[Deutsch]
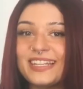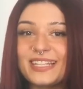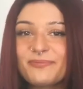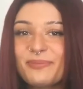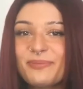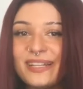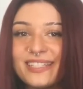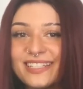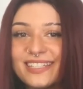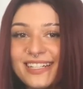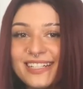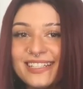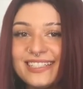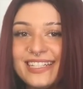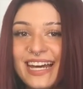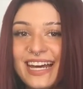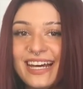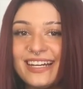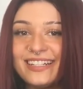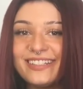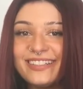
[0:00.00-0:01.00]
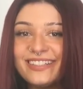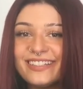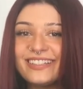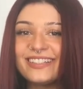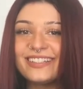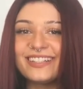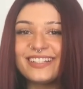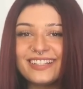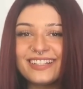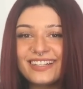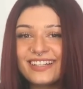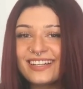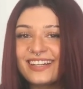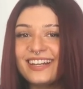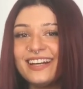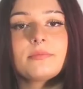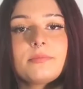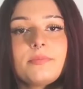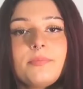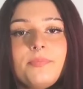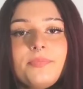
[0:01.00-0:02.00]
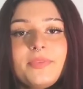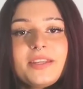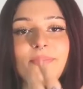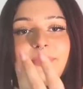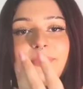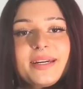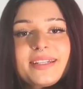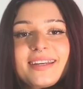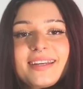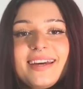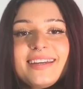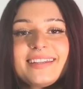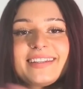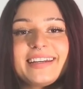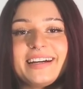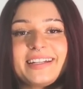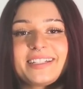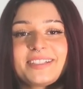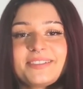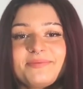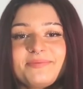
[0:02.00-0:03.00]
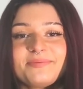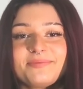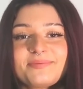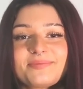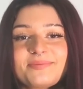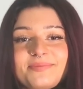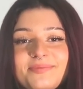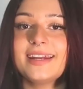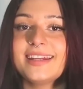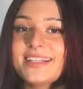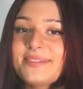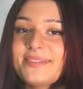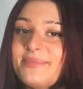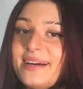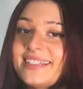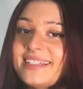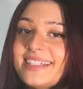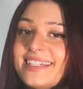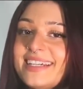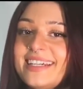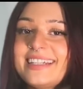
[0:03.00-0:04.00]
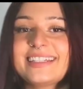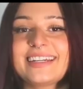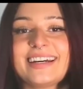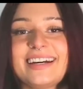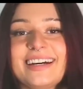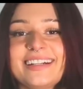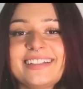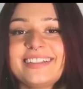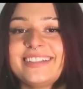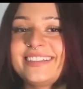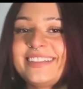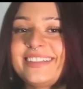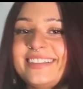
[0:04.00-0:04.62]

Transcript: Das Patriarchat. Das Patriarchat. Das Patriarchat.